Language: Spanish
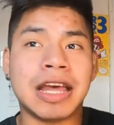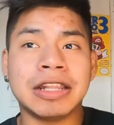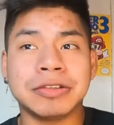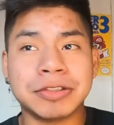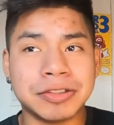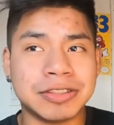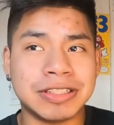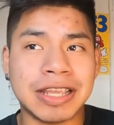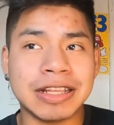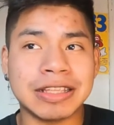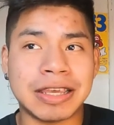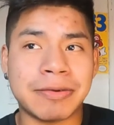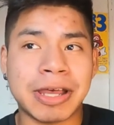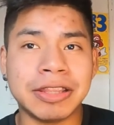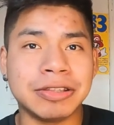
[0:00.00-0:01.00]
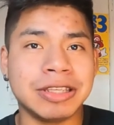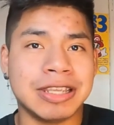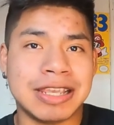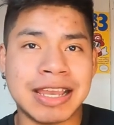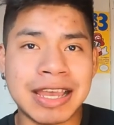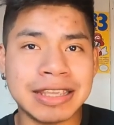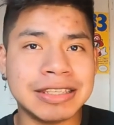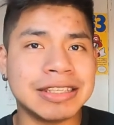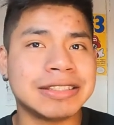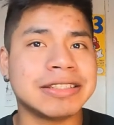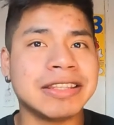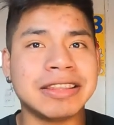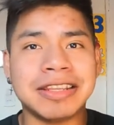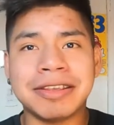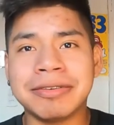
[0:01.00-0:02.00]
a lo social grabando en
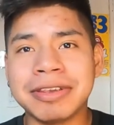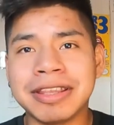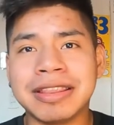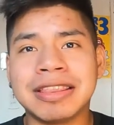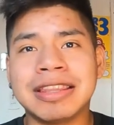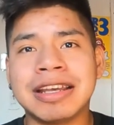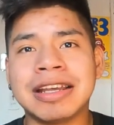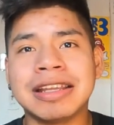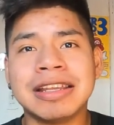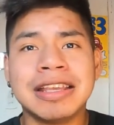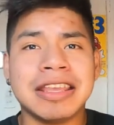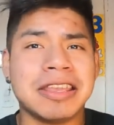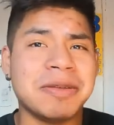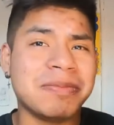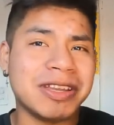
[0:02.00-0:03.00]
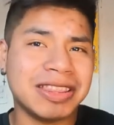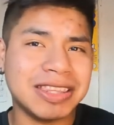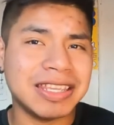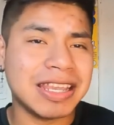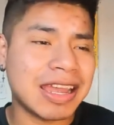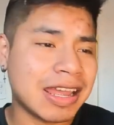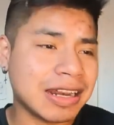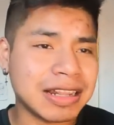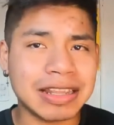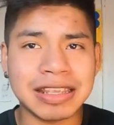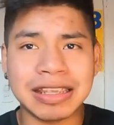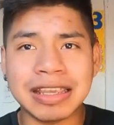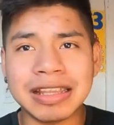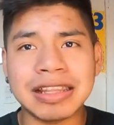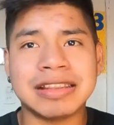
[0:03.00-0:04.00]
calles, entrevistas, investigar,
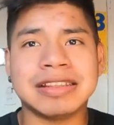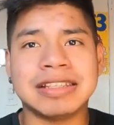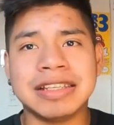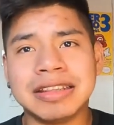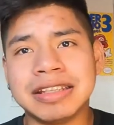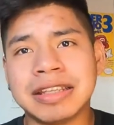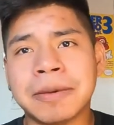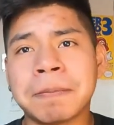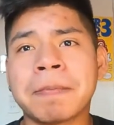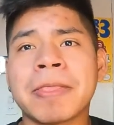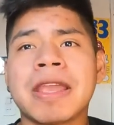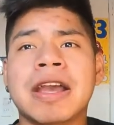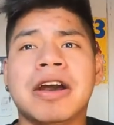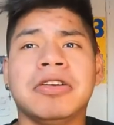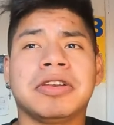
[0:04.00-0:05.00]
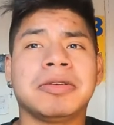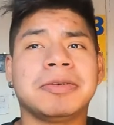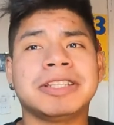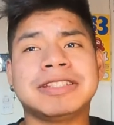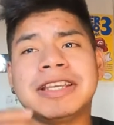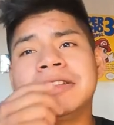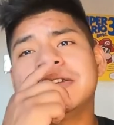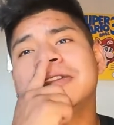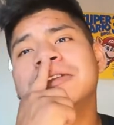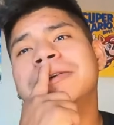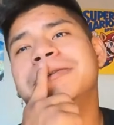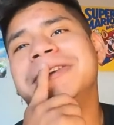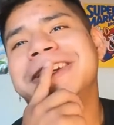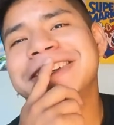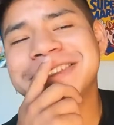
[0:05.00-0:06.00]
leer, etc aunque pensándolo
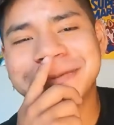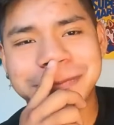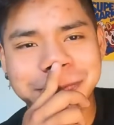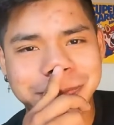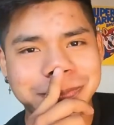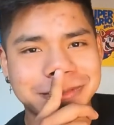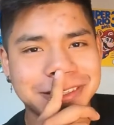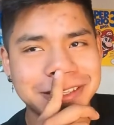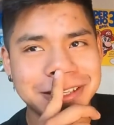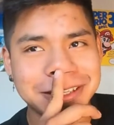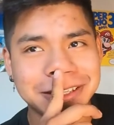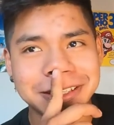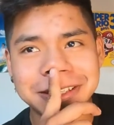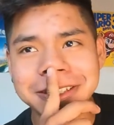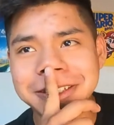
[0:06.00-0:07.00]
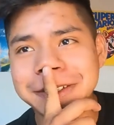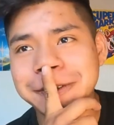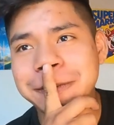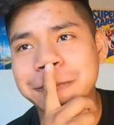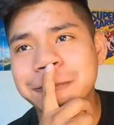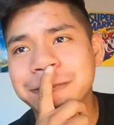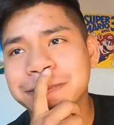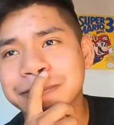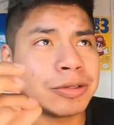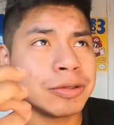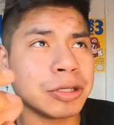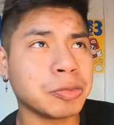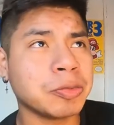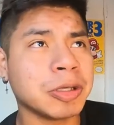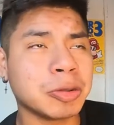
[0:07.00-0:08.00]
bien, eh, lo
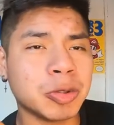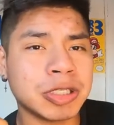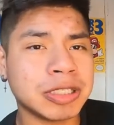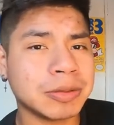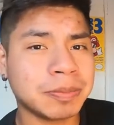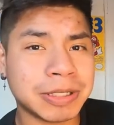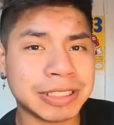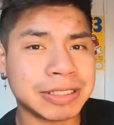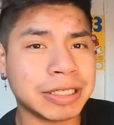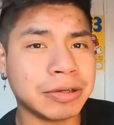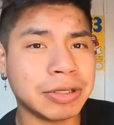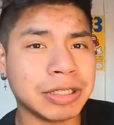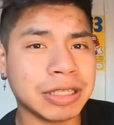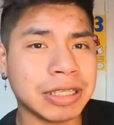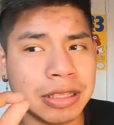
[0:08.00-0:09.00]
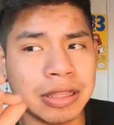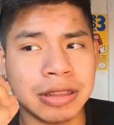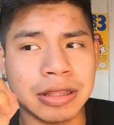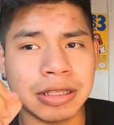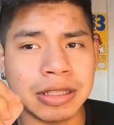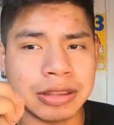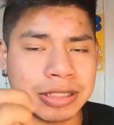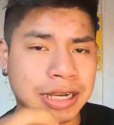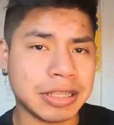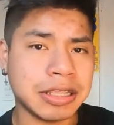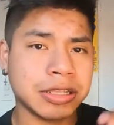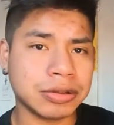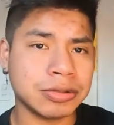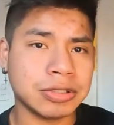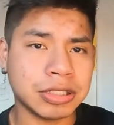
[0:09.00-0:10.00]
que me hubiesen pasado en, el
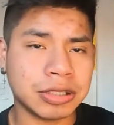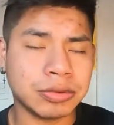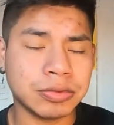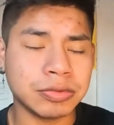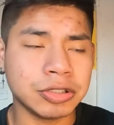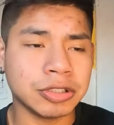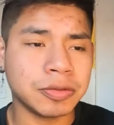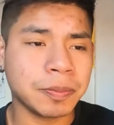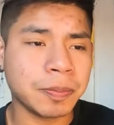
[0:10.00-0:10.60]
trayecto de estudio